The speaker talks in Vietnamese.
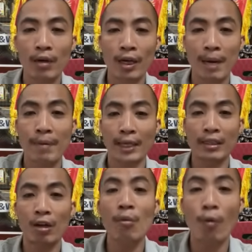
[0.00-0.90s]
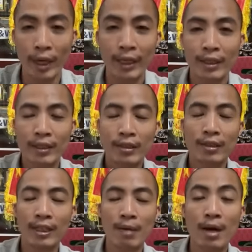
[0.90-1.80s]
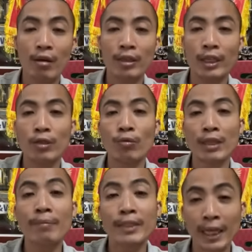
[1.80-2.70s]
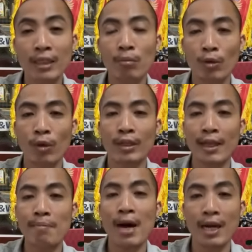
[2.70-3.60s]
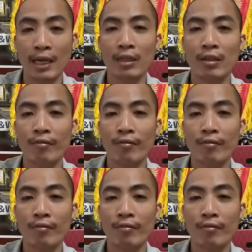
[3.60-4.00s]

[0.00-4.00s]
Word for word: ở cặp cánh ở lông bụng ấy thì các bác có thể dùng tắm chanh một tuần tắm ba lần